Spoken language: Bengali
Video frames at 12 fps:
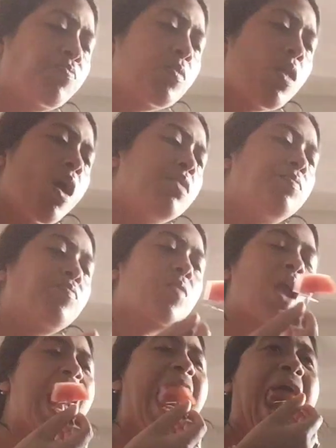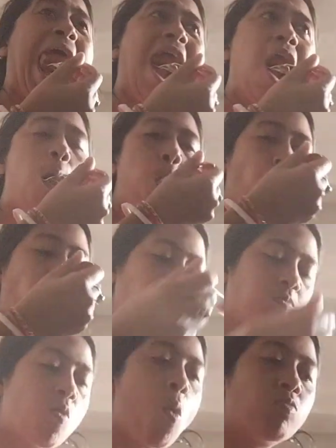একটু বিট নুন চিনি ছড়িয়ে
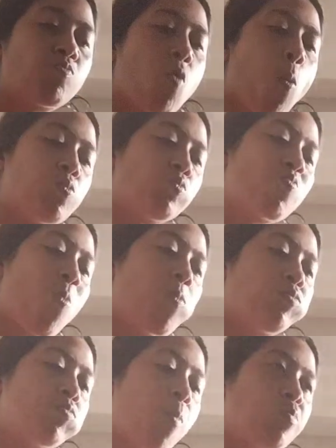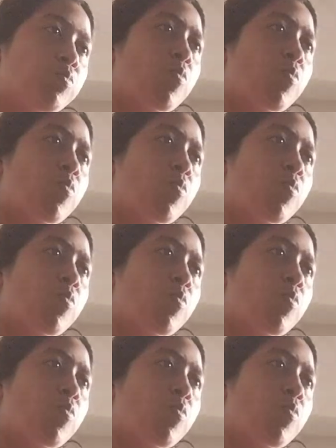তরমুজটা ভালো ছিল না